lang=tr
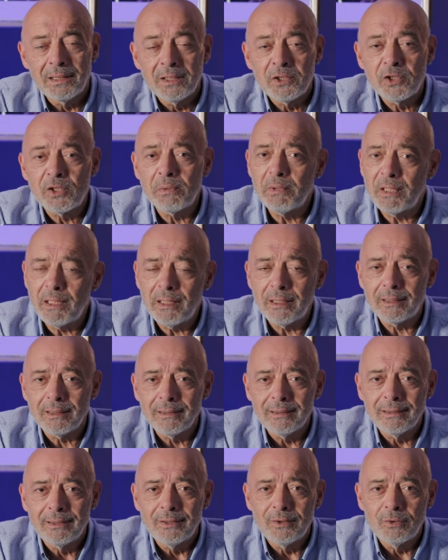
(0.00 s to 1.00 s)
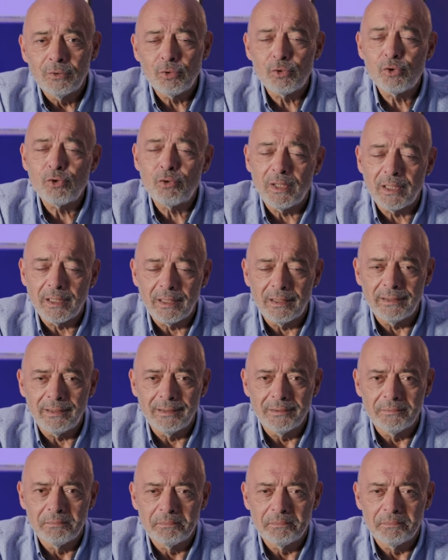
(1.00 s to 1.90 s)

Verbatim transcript: Şimdilik huzurla kalın,